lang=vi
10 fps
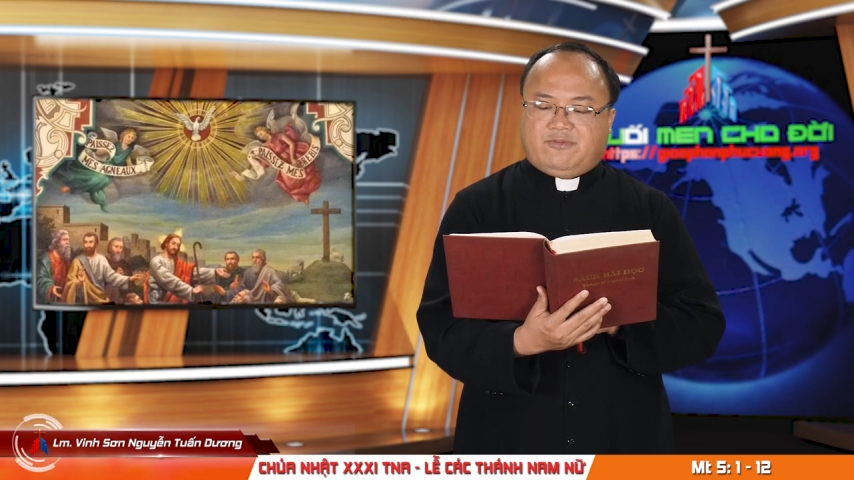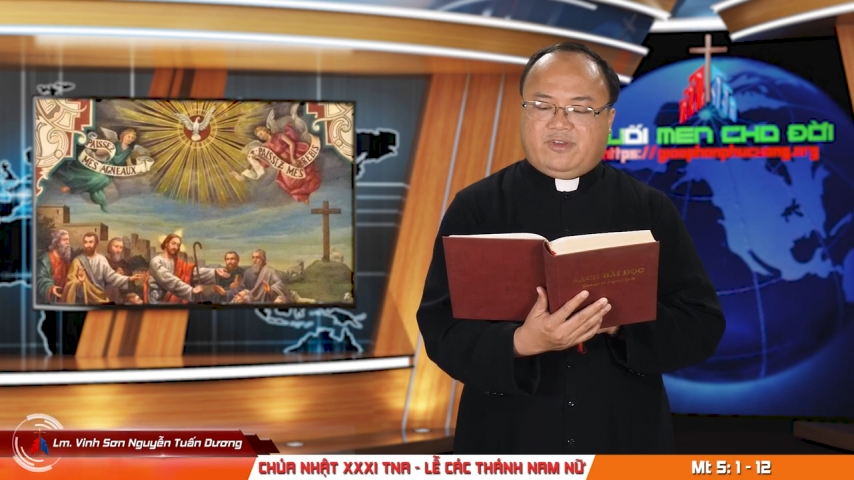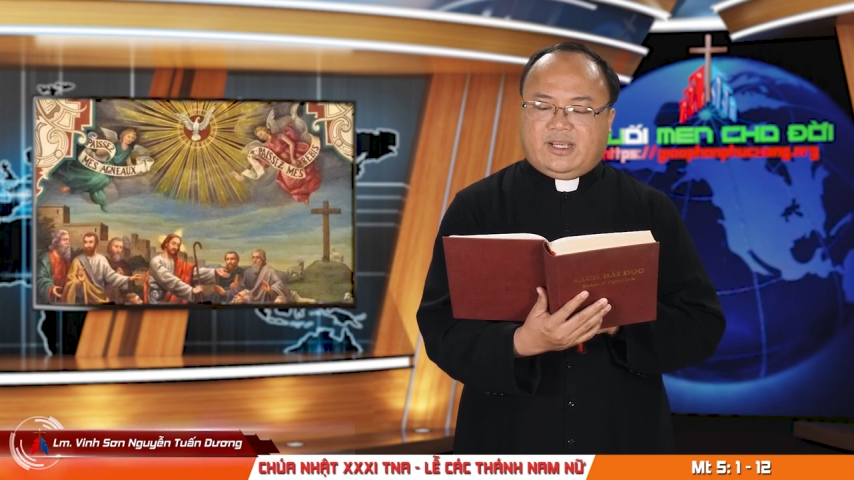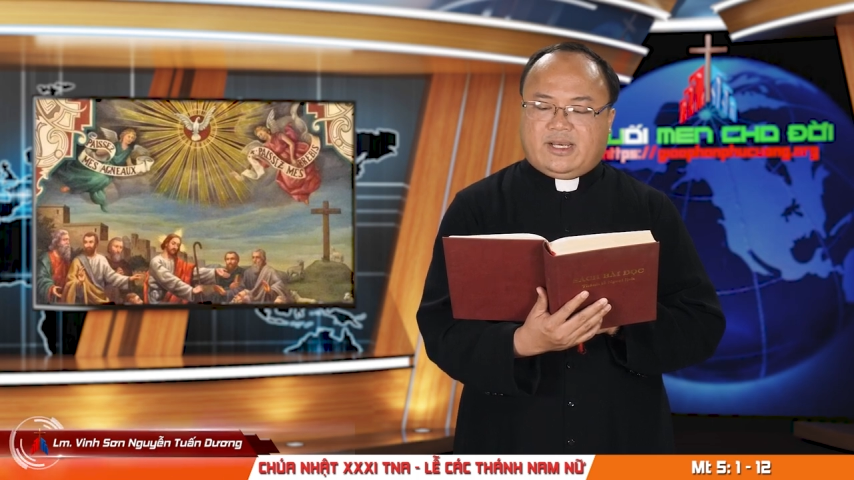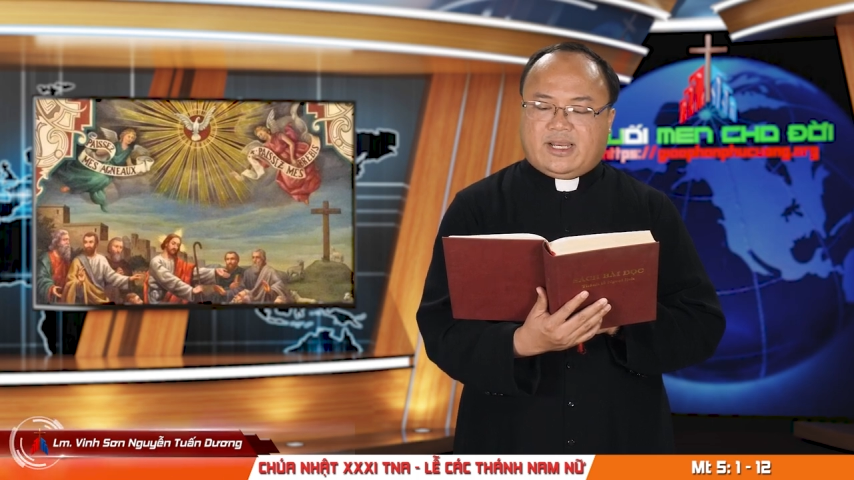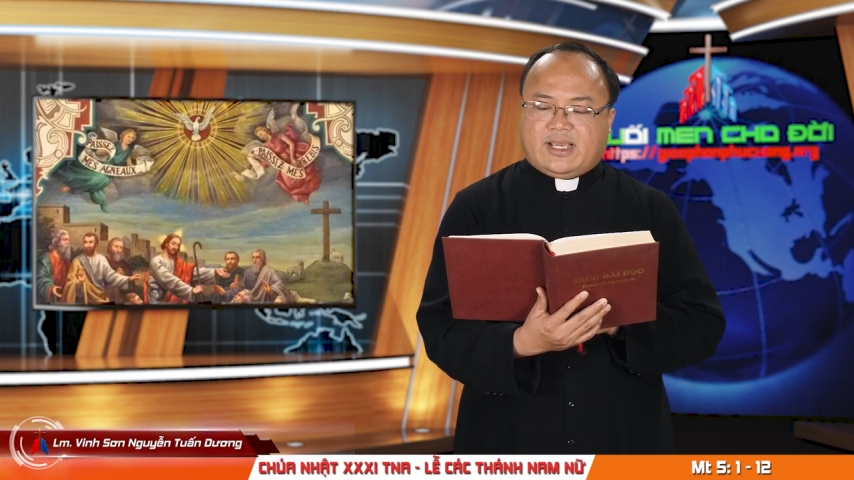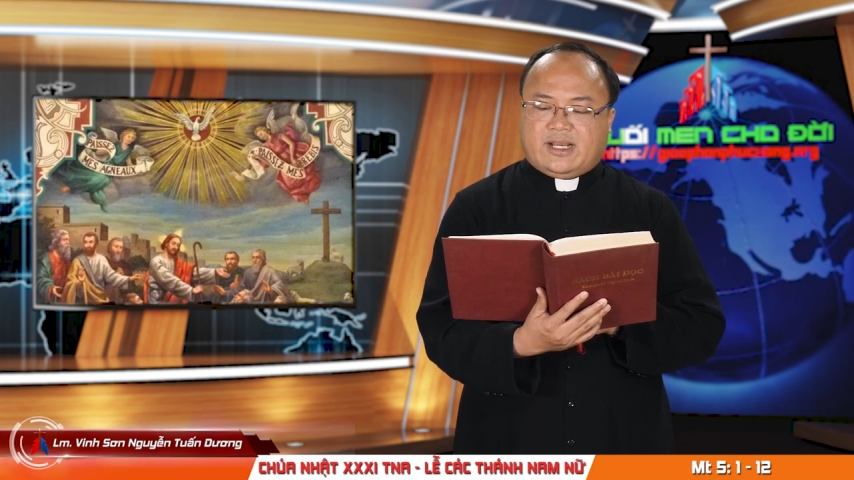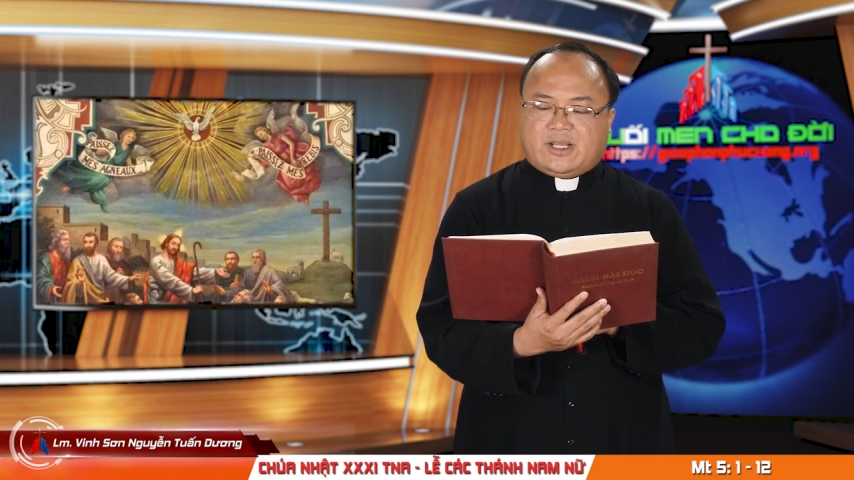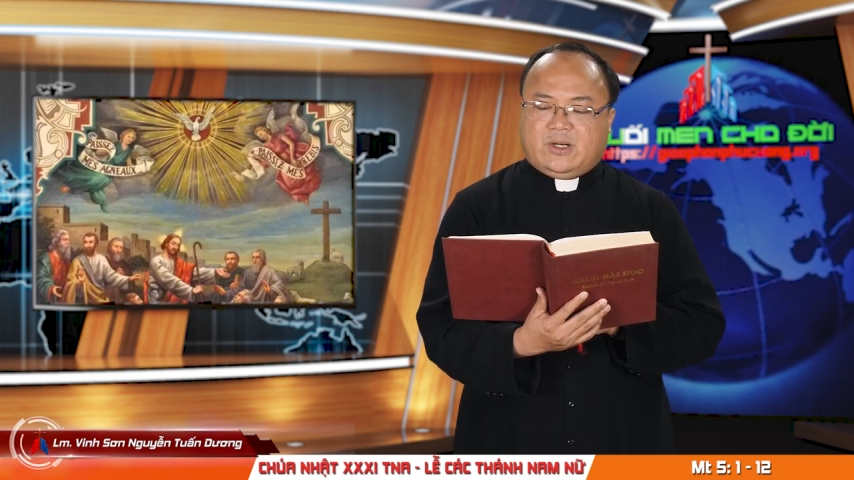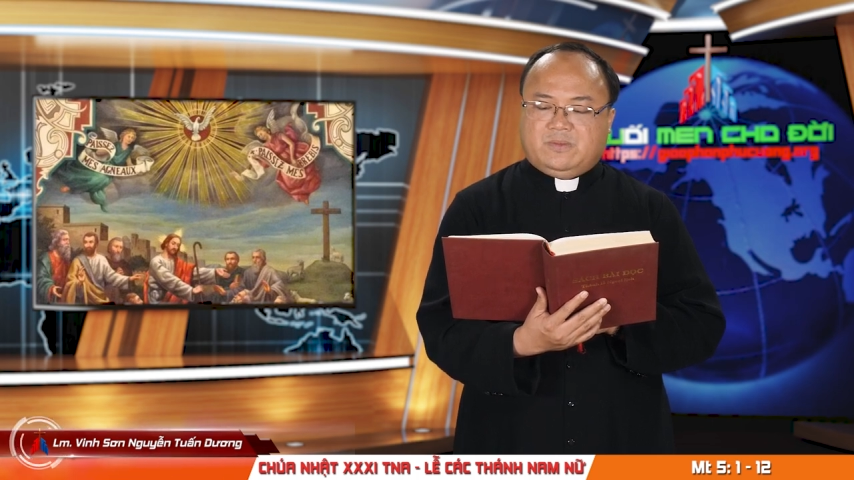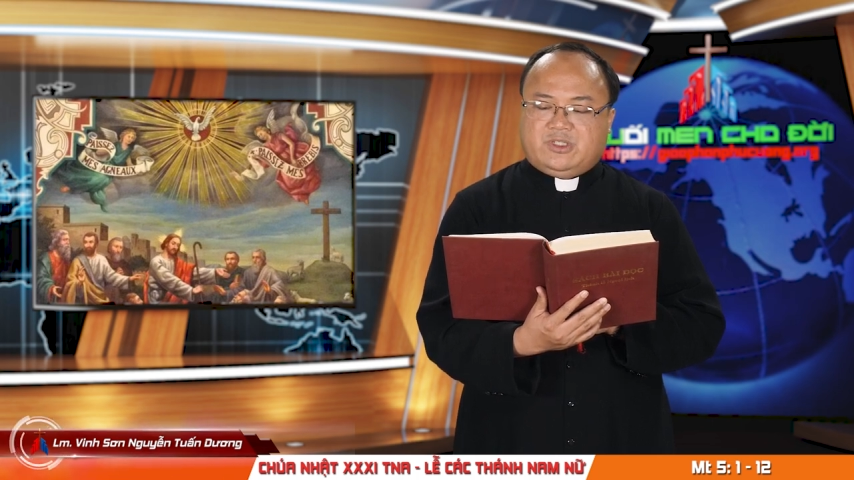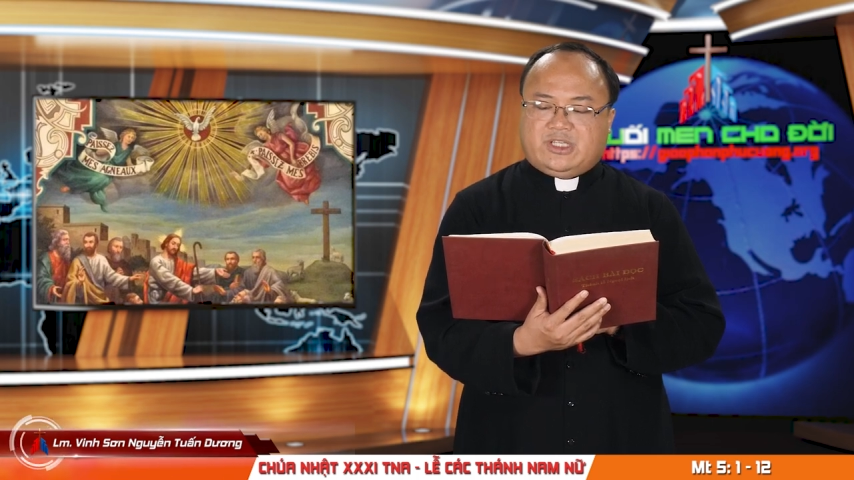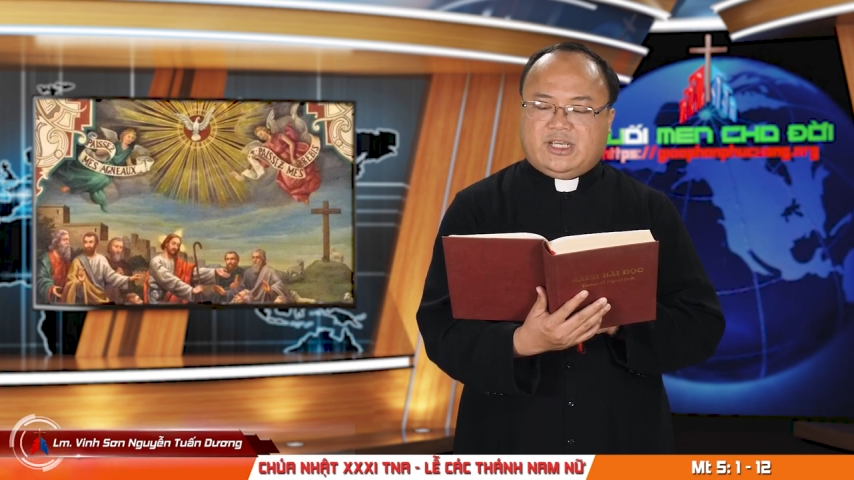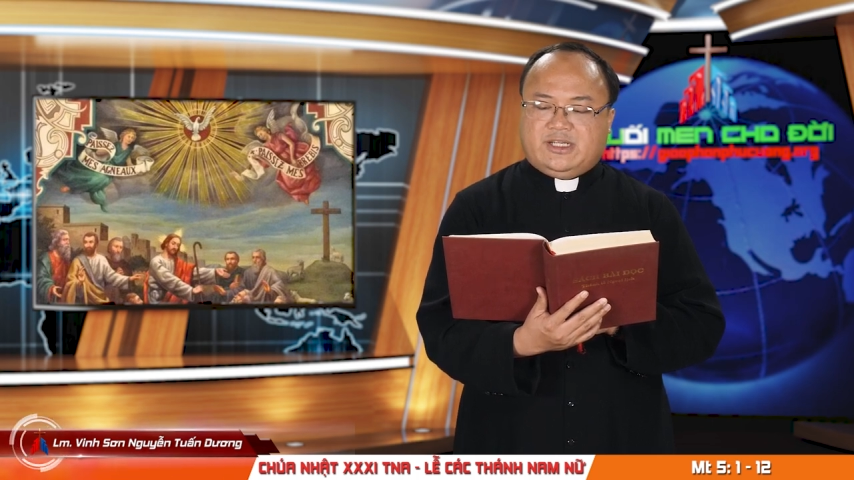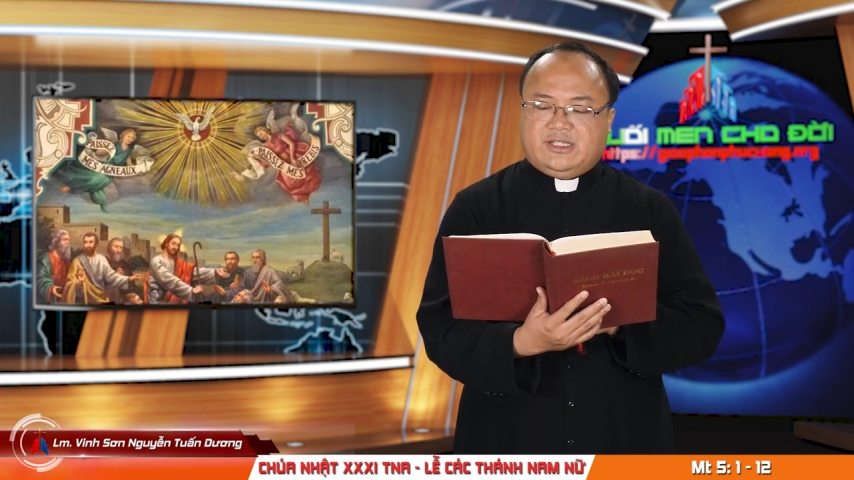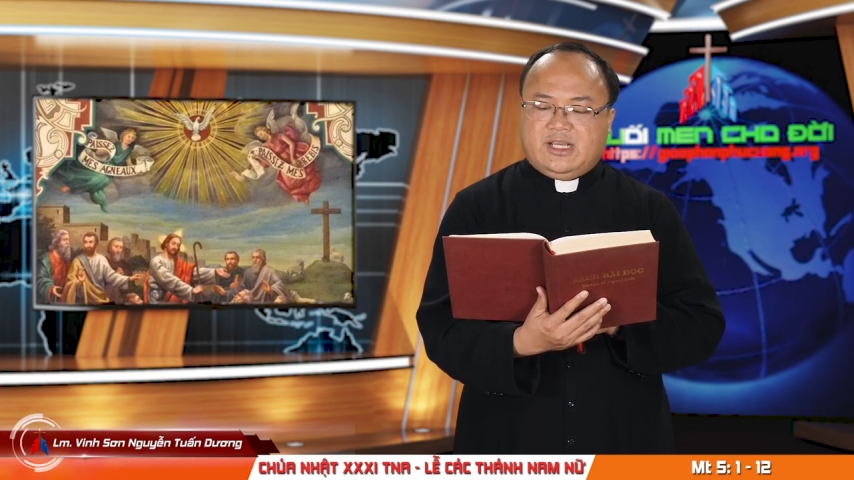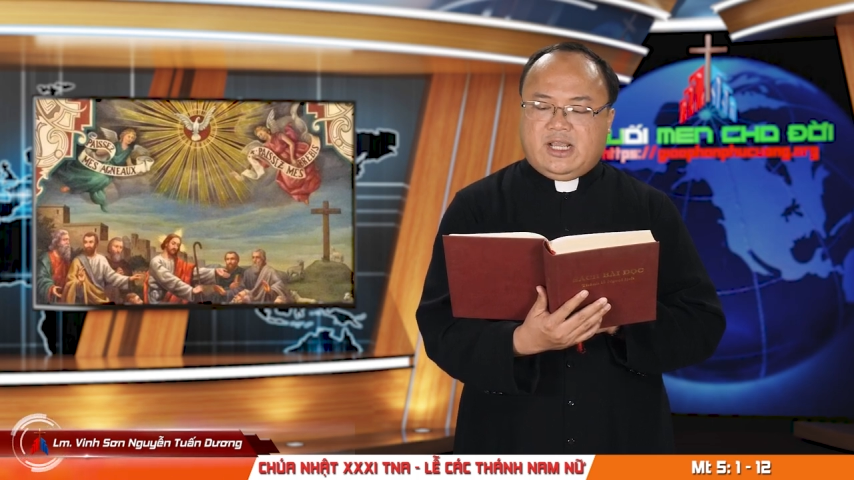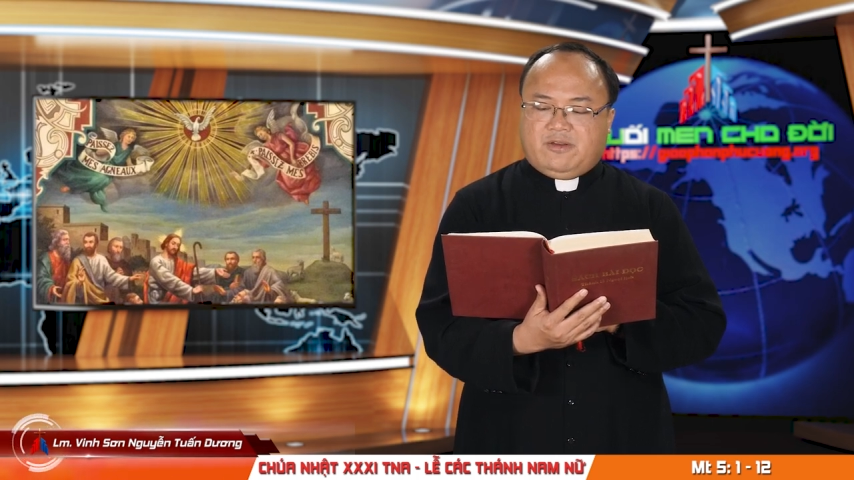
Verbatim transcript: vì lẽ công chính,